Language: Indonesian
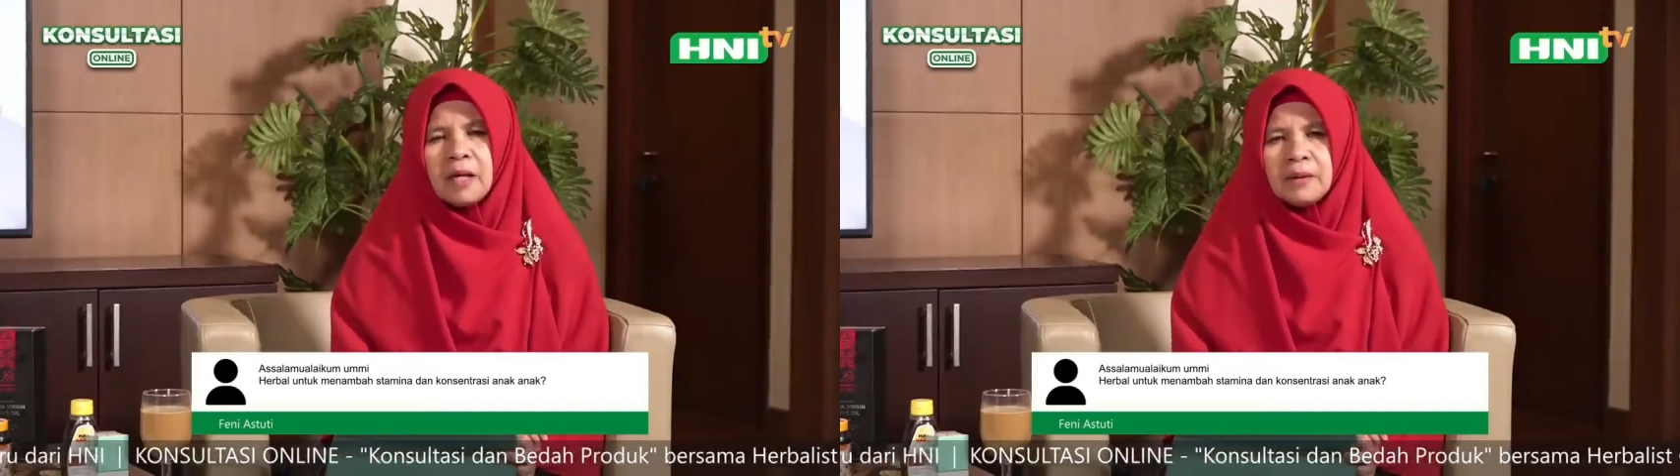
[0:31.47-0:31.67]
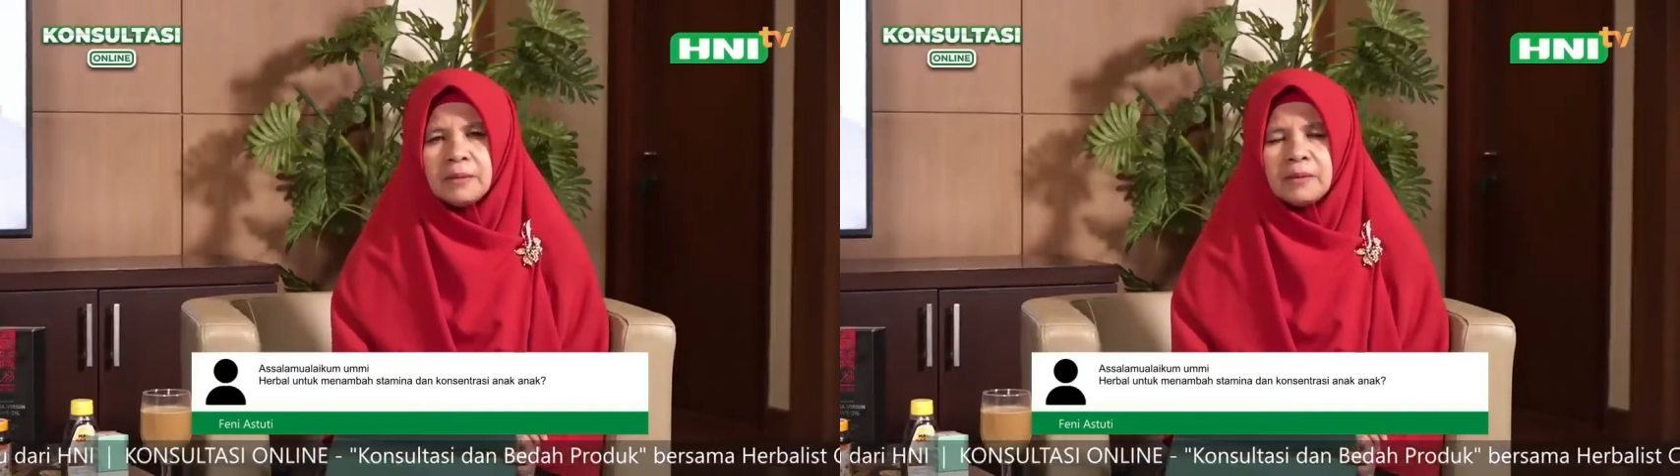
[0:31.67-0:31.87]

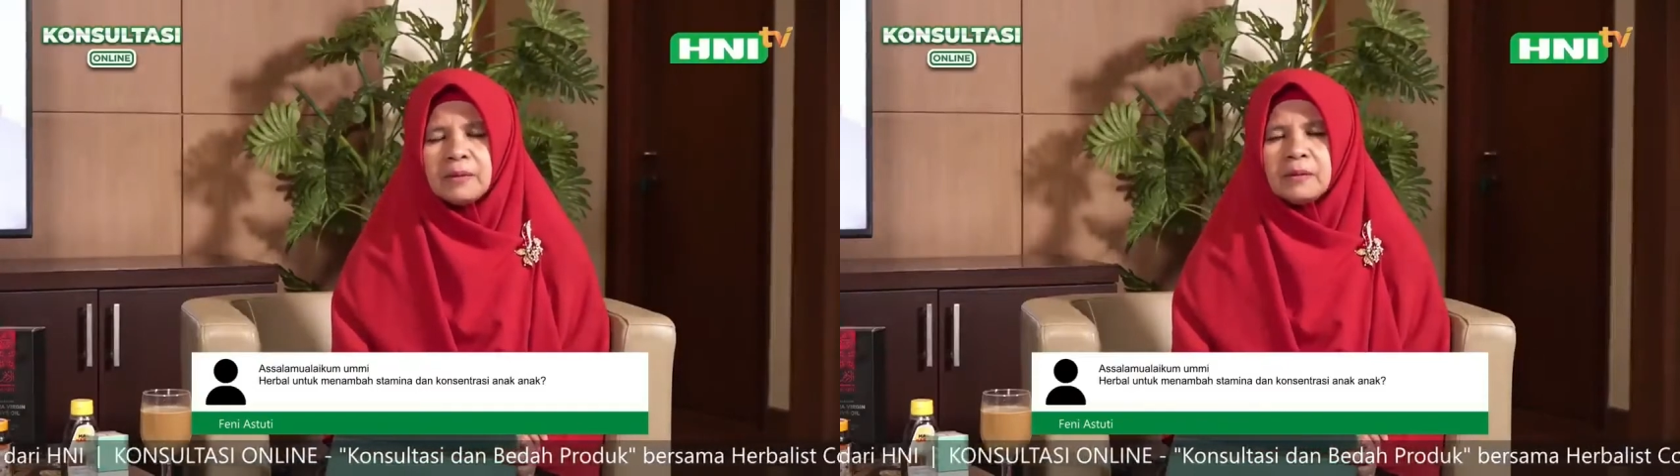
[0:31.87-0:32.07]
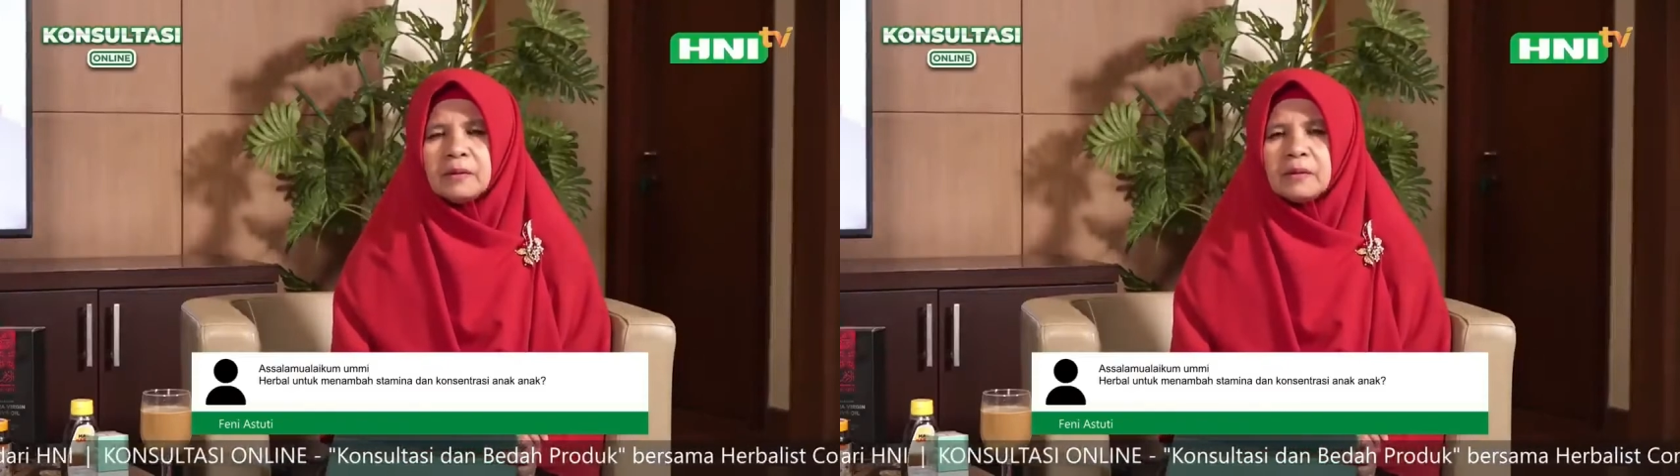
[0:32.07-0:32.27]

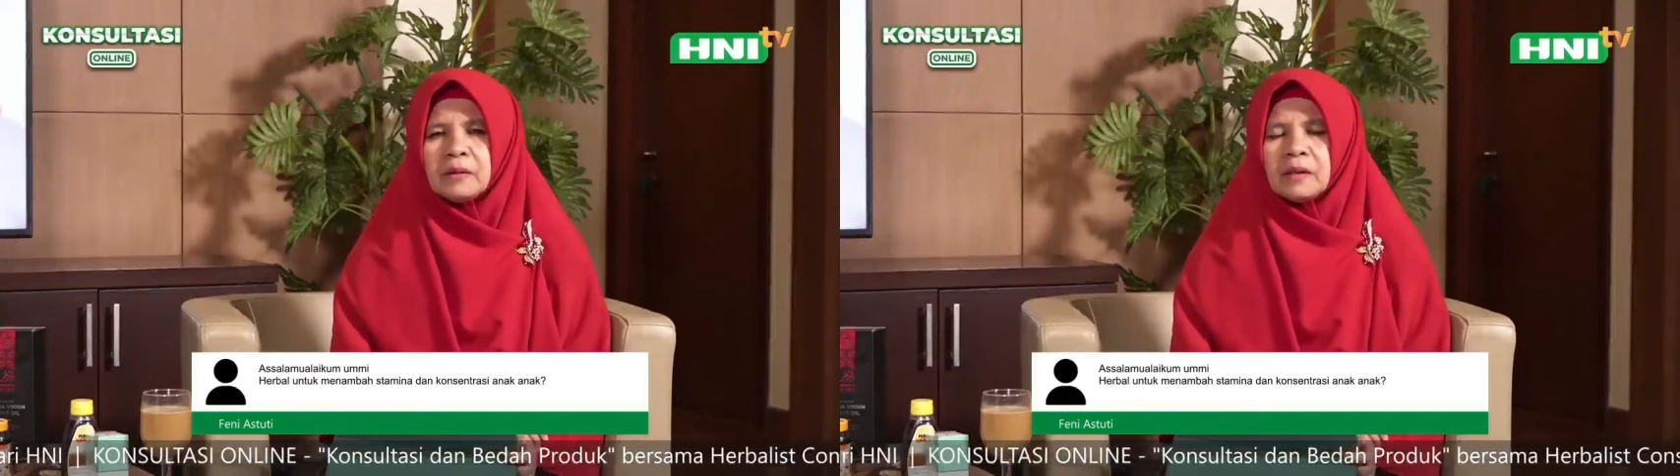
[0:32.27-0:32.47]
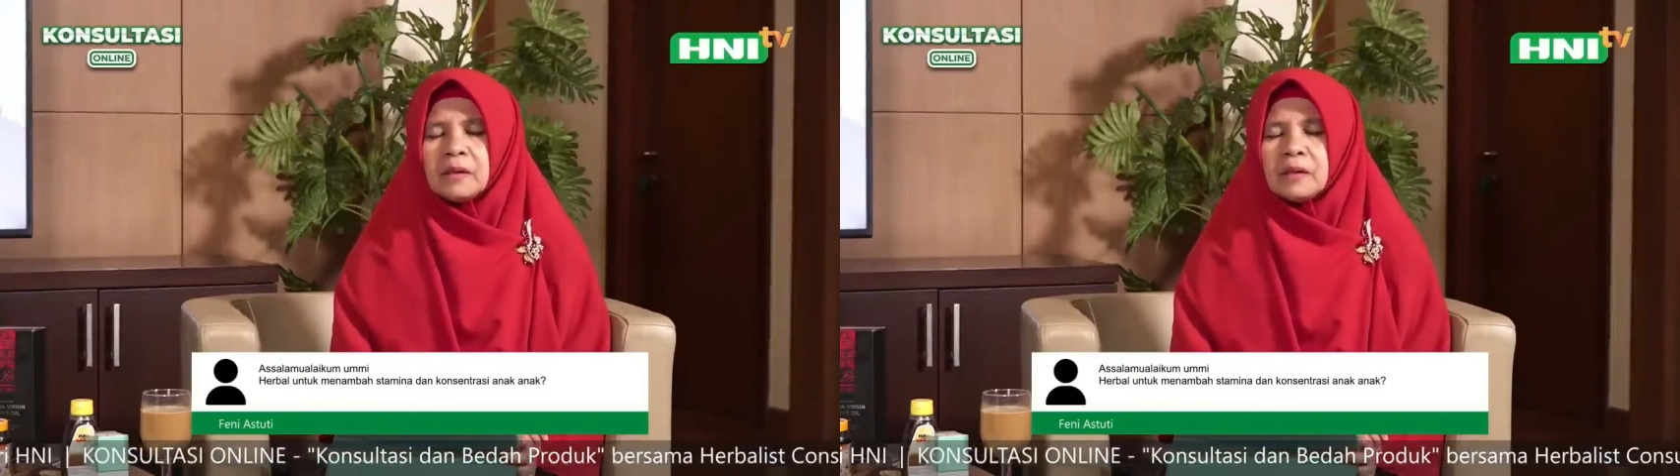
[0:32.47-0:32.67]
madu
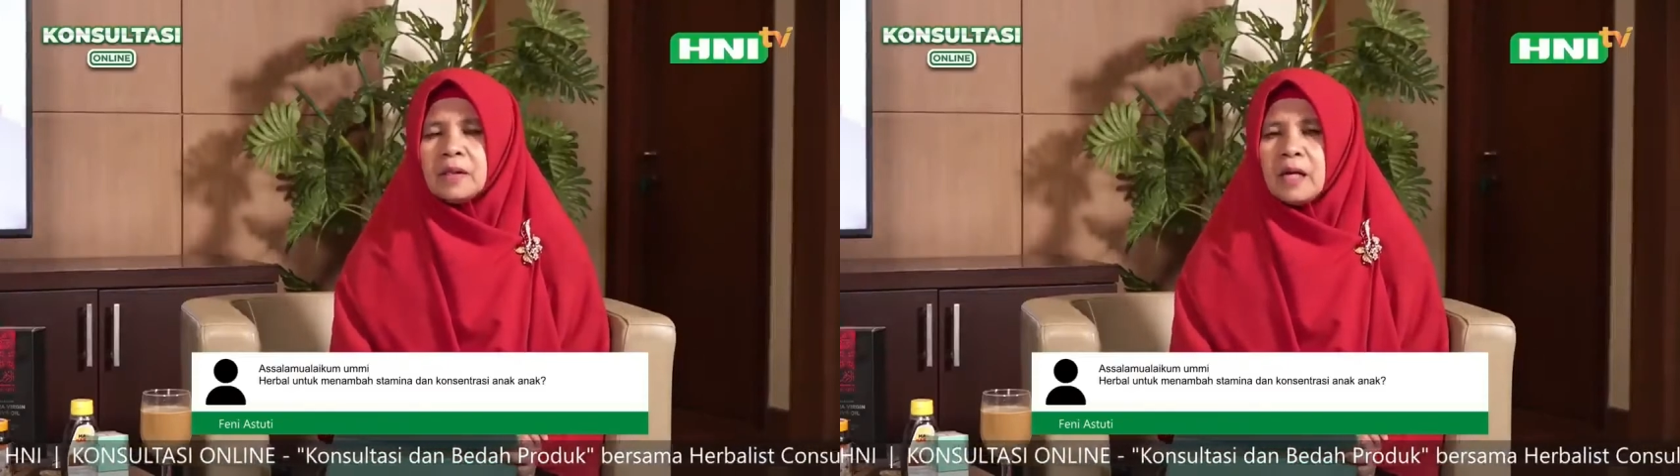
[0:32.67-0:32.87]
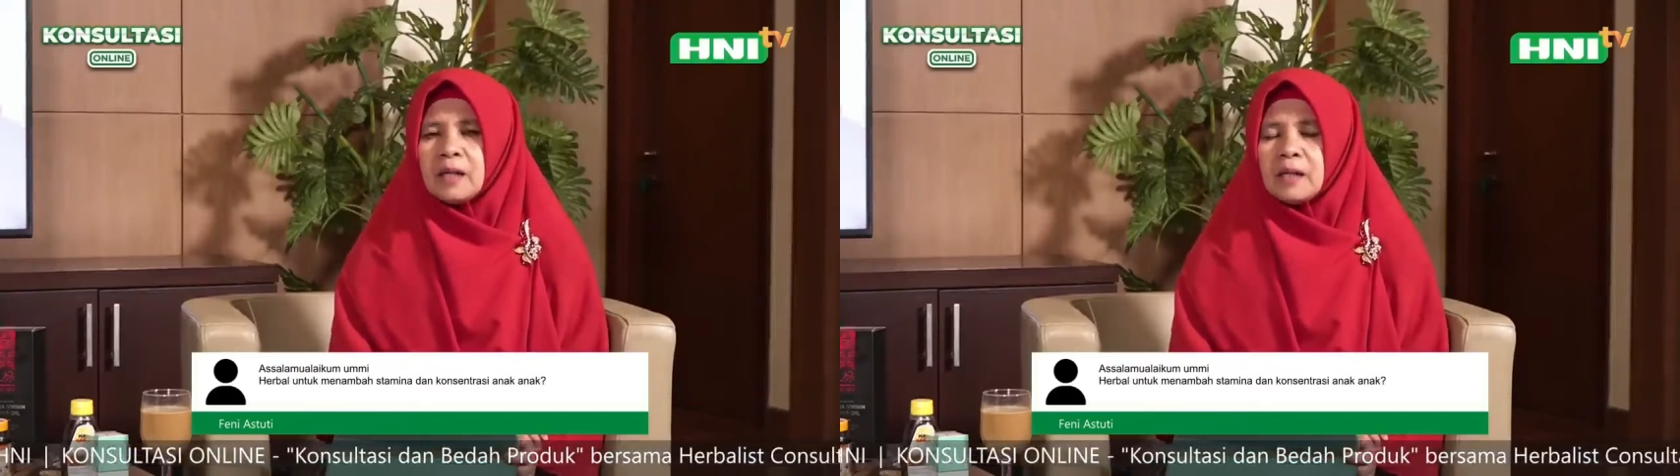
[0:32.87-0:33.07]

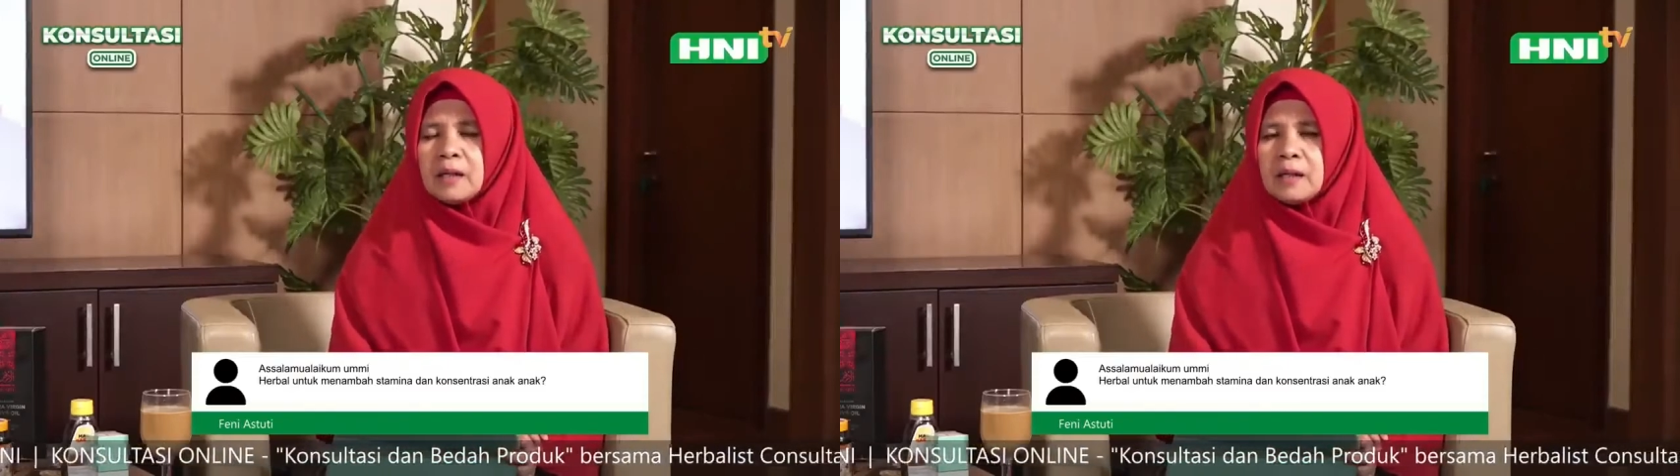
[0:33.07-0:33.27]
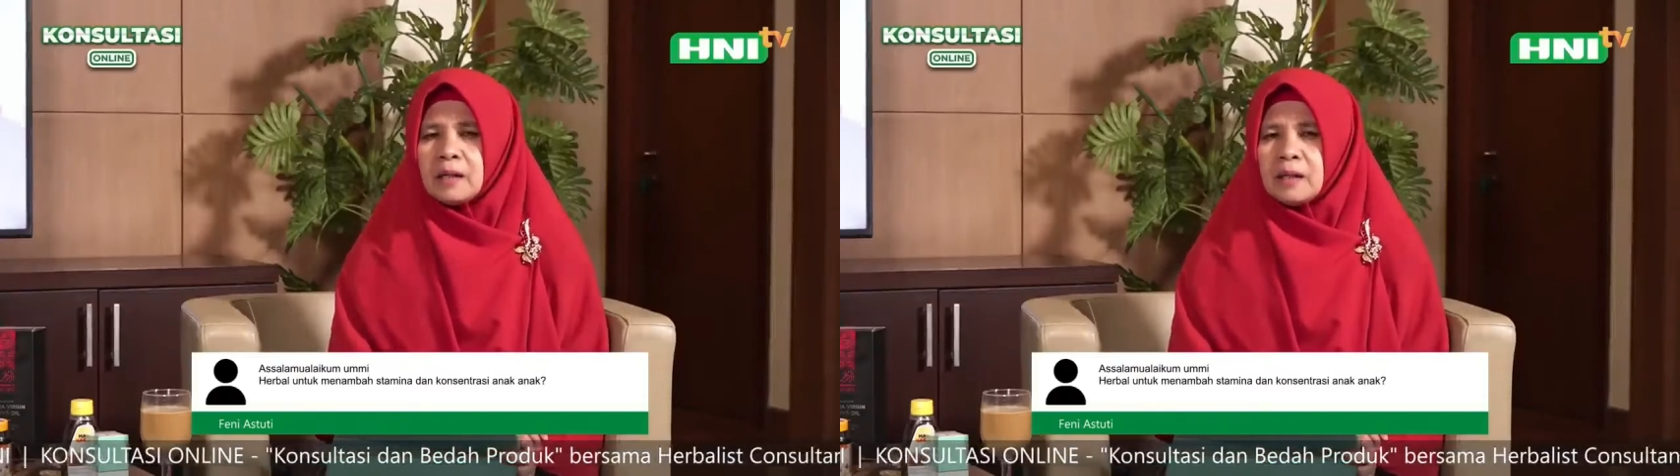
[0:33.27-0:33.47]
dan